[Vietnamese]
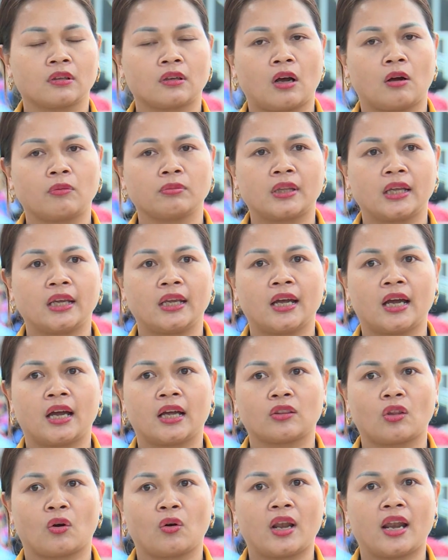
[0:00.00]
Công ty
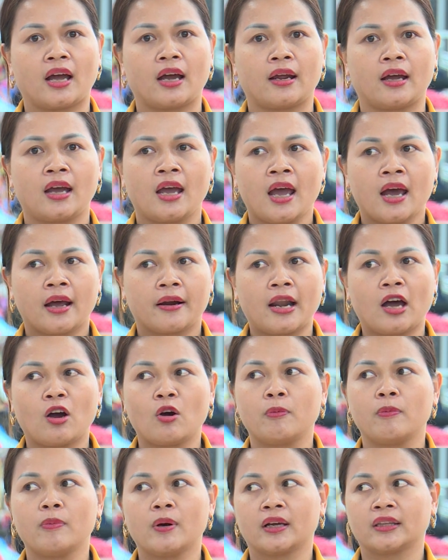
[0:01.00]
tôi là
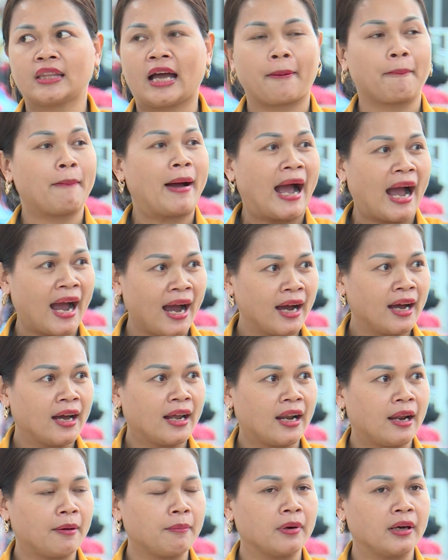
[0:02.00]
đầu tháng 3
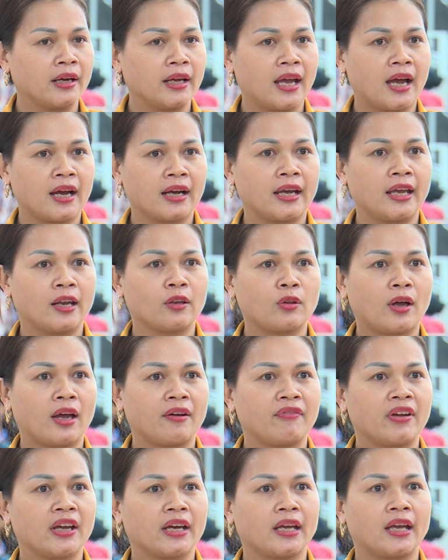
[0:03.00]
là mới kiểm
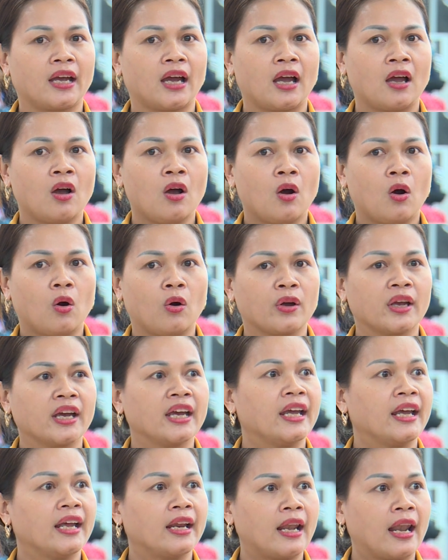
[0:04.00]
toán về cái hội
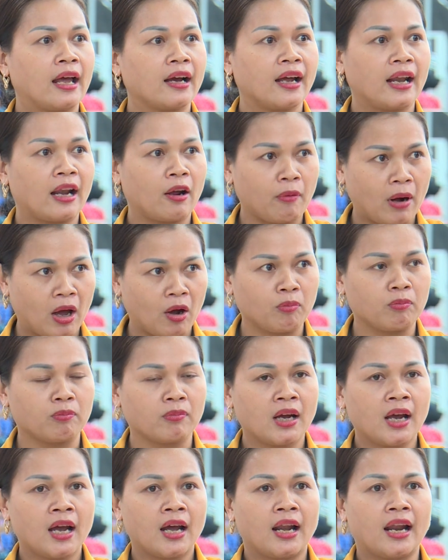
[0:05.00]
nghị là người lao động,
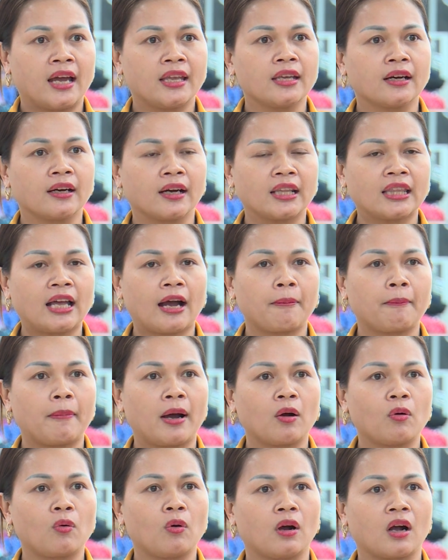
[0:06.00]
là những cái thắc
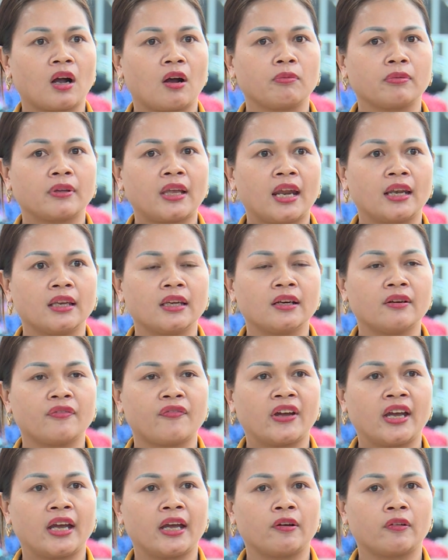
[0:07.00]
mắc của công nhân như
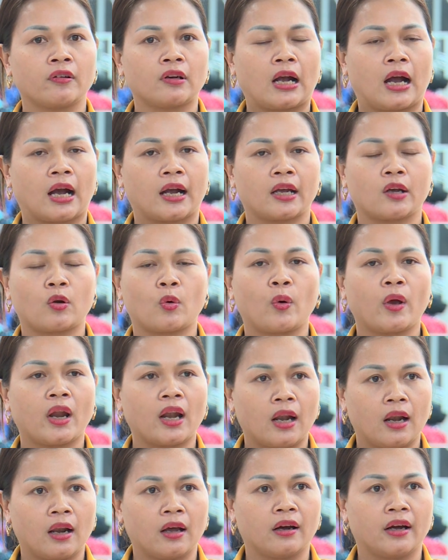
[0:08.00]
về cả cái
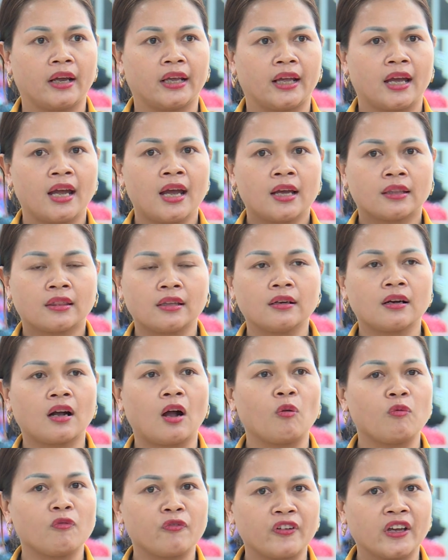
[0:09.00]
quyền lợi từ
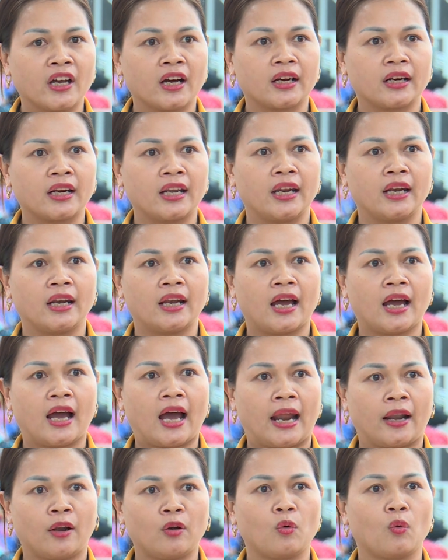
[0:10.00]
công việc đến
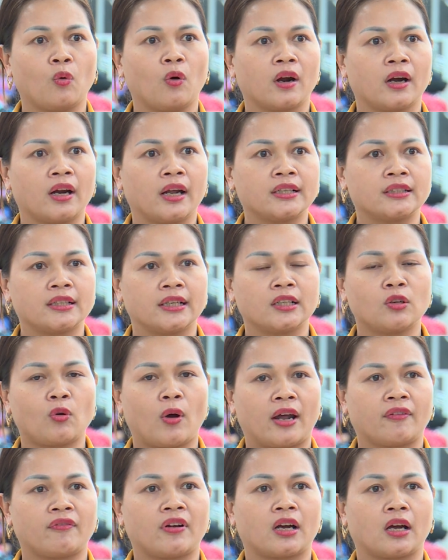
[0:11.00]
ăn uống, sinh
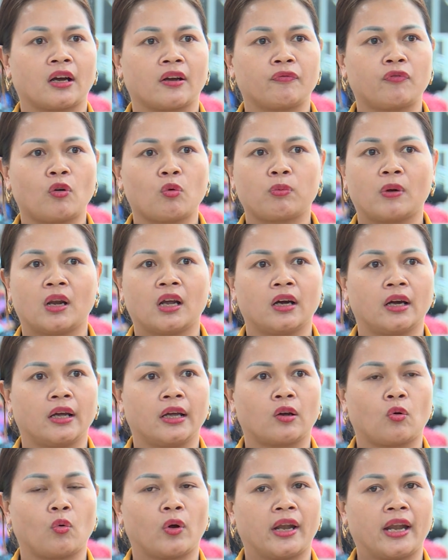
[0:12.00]
hoạt và cả cái phúc
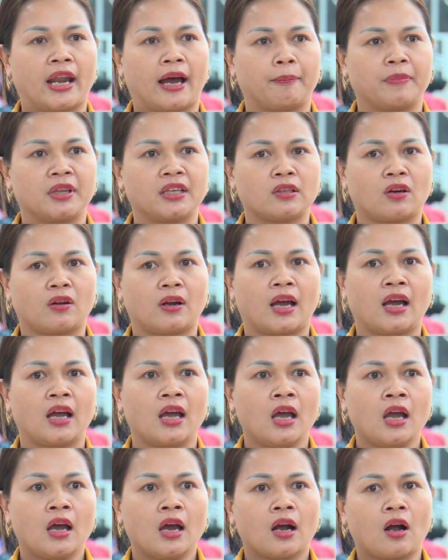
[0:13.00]
lợi cuối năm thì tôi là
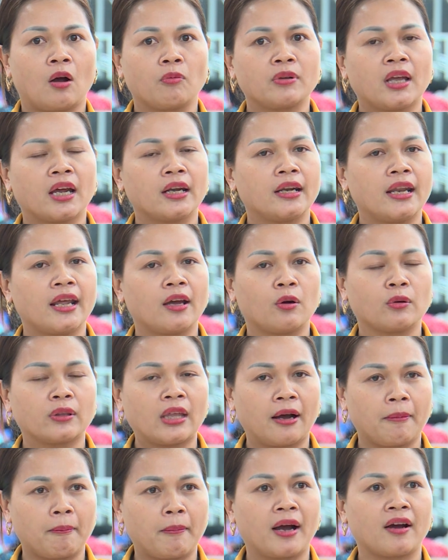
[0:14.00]
công nhân đều
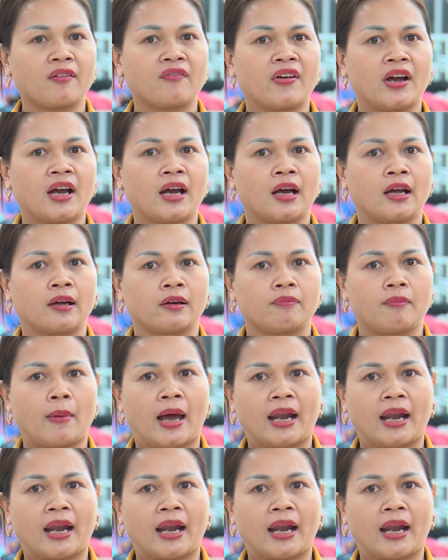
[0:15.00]
thắc mắc và